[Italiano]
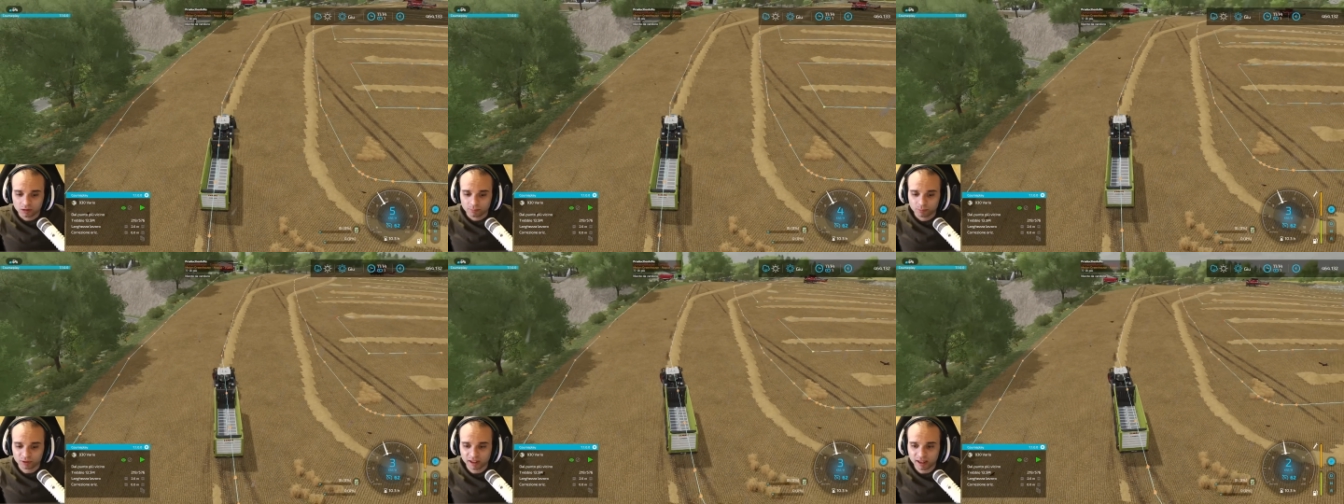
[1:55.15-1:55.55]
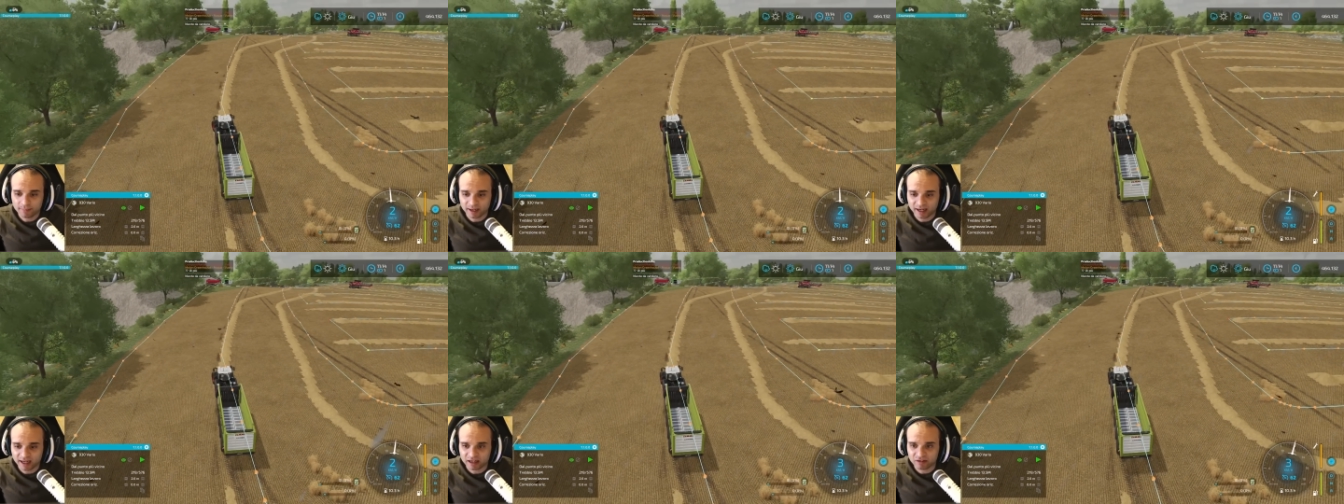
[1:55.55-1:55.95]
potrei
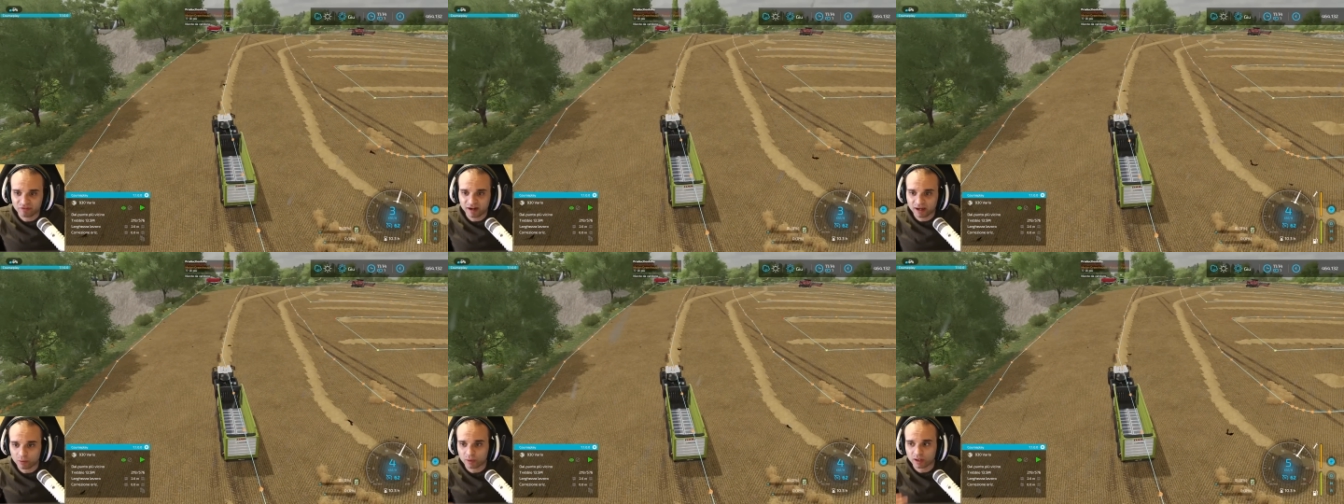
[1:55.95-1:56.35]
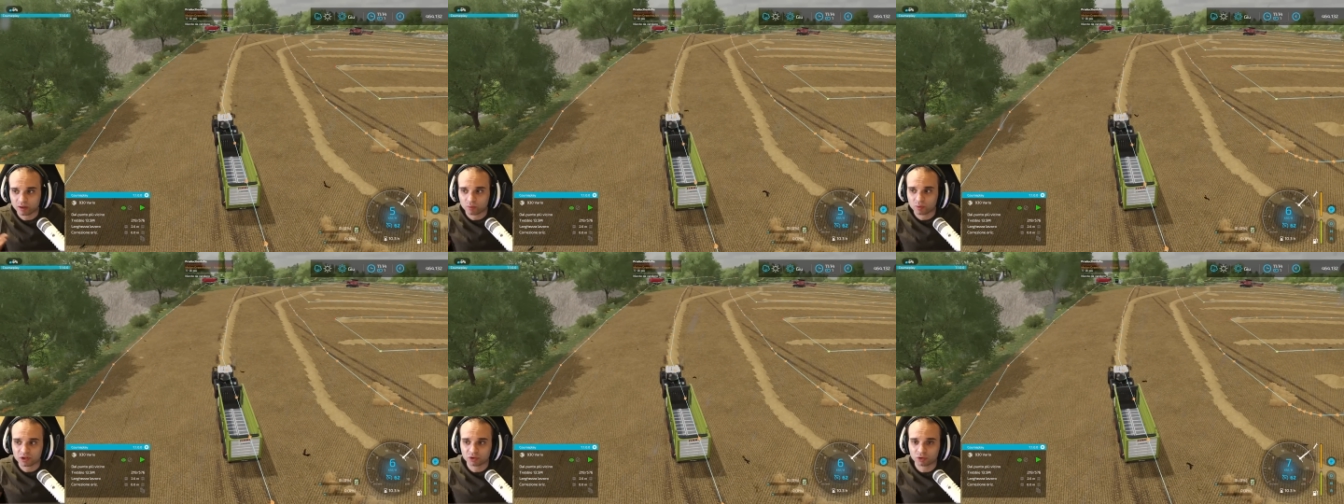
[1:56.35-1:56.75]
magari fare un
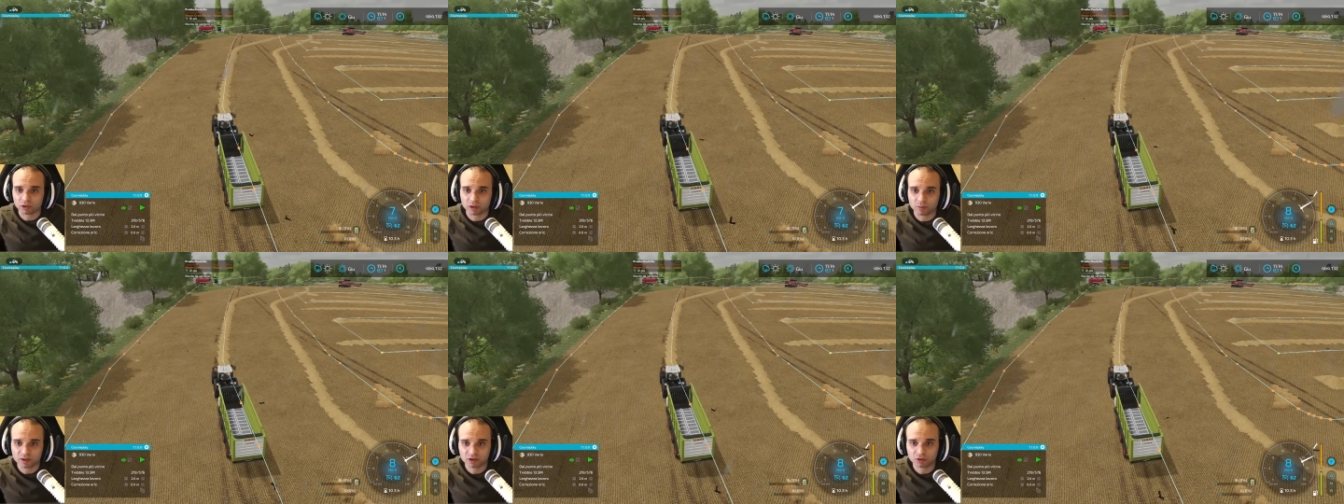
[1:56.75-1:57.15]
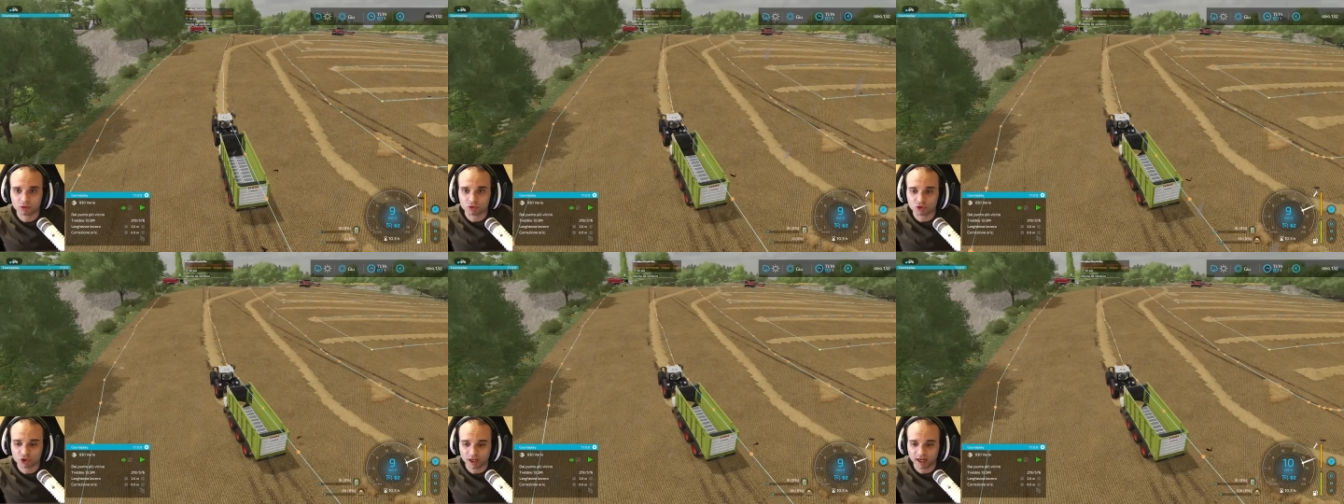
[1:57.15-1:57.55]
acquisto di questo
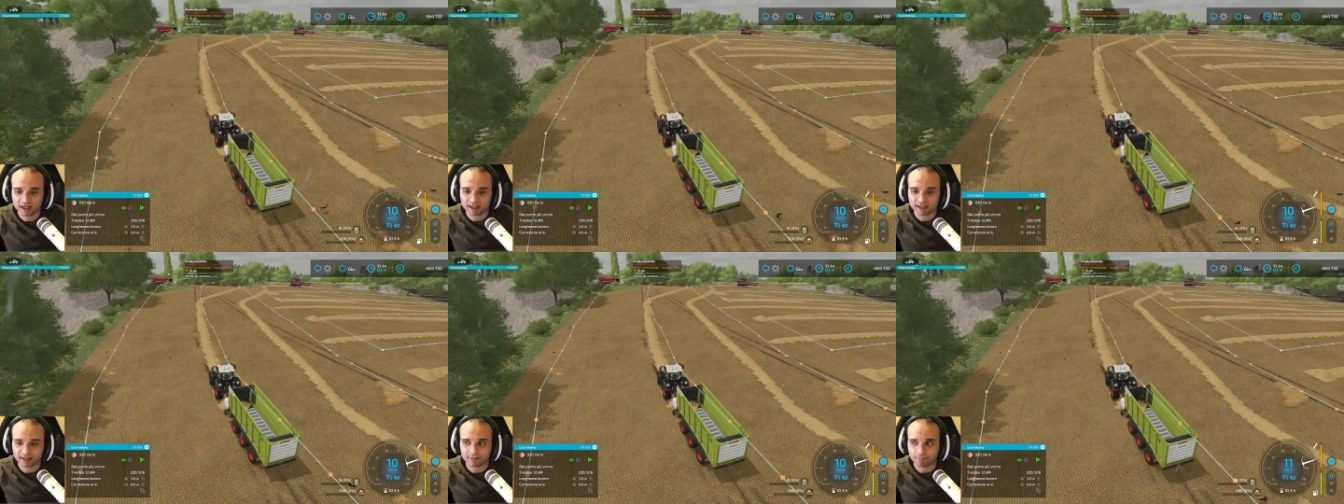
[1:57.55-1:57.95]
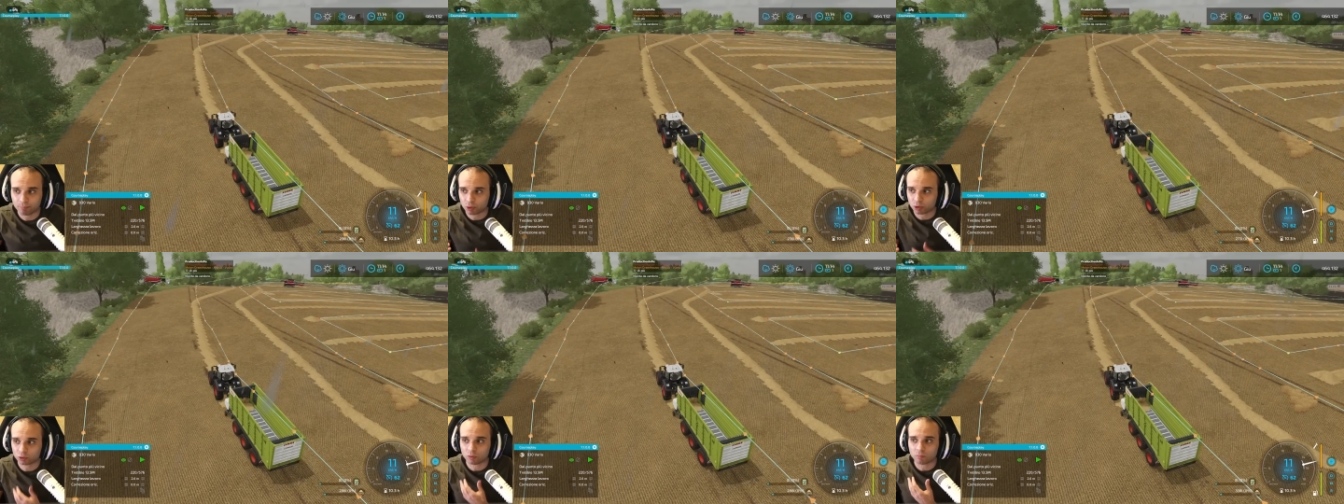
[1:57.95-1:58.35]
genere che
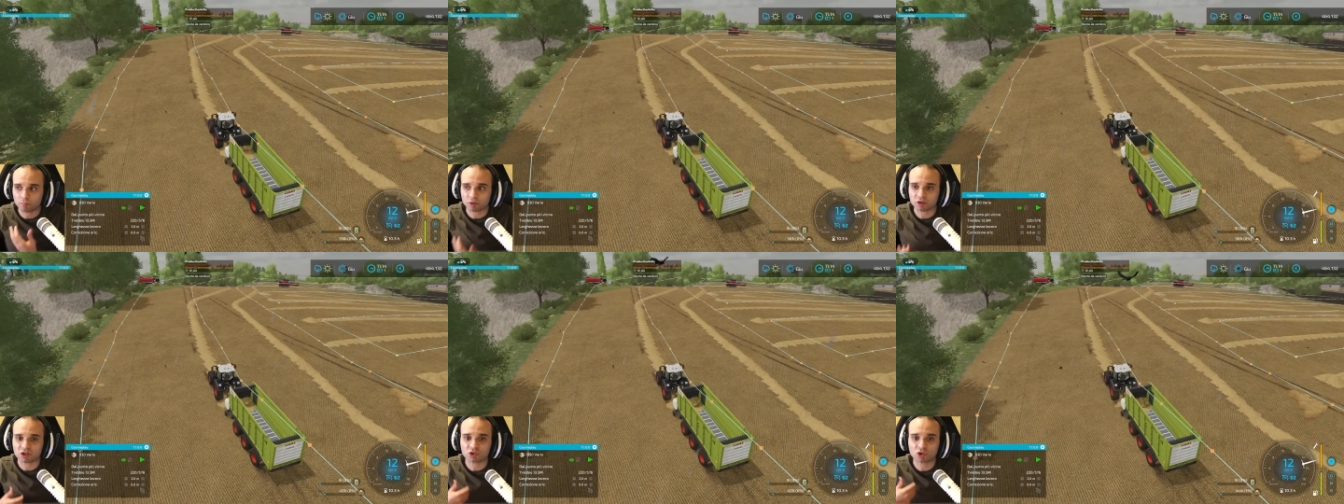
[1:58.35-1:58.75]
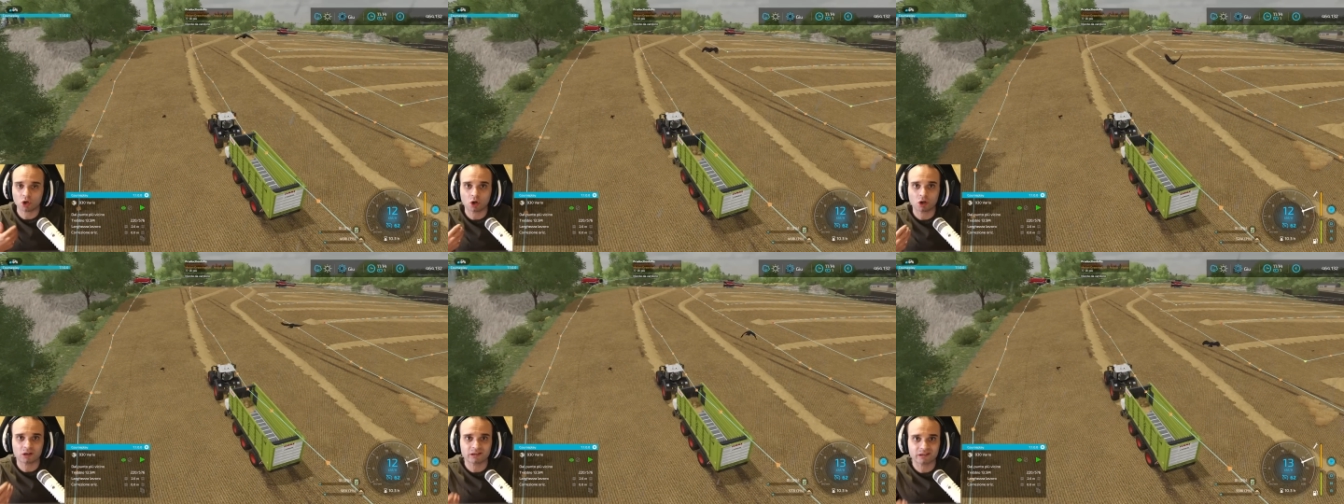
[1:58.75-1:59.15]
porta un po' di
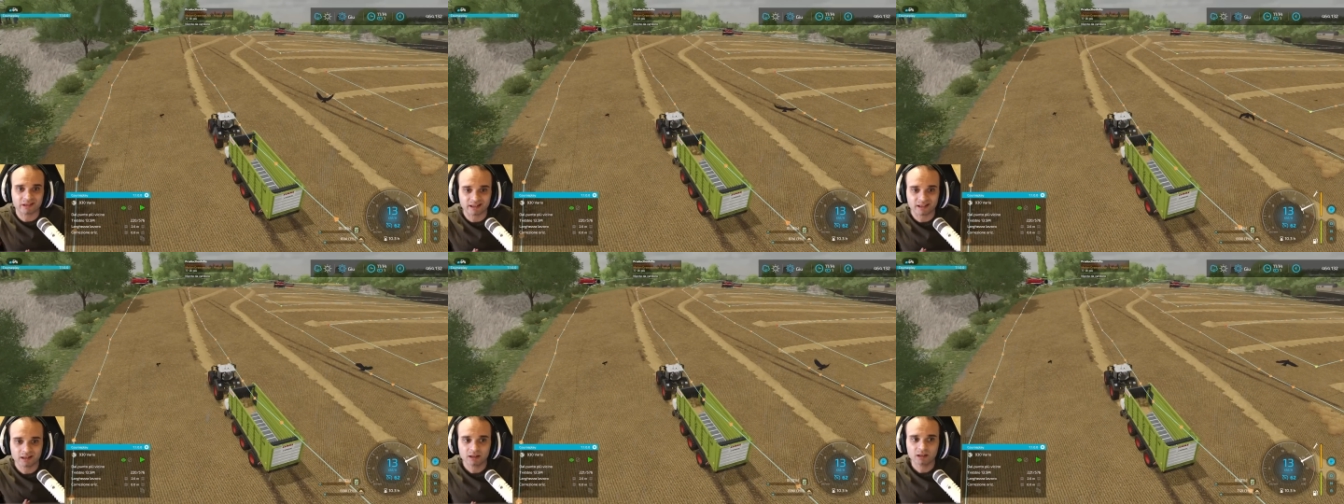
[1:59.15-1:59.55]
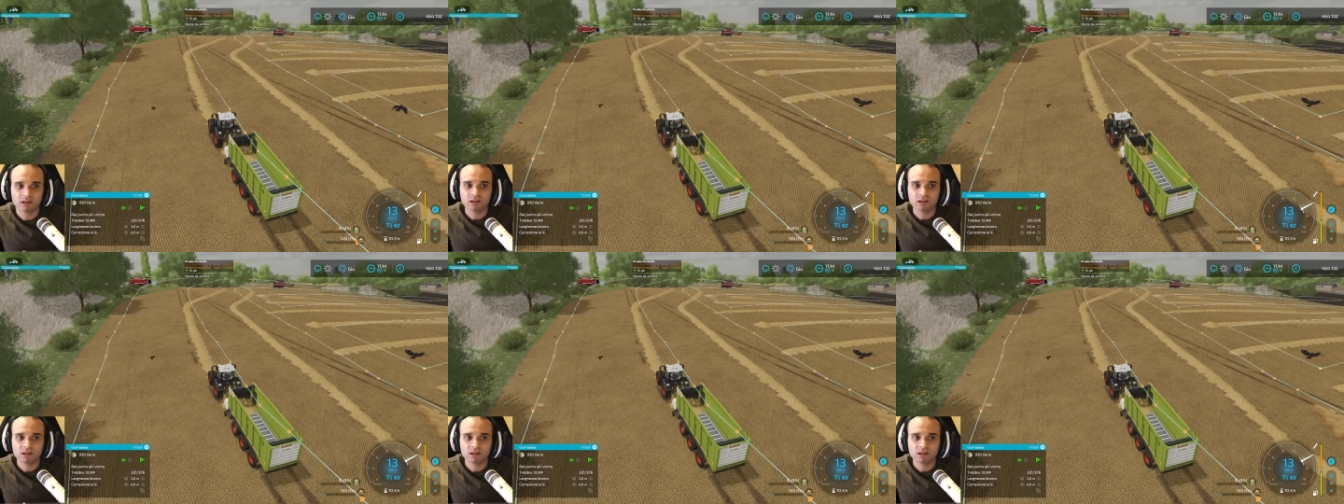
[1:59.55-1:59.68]
soldi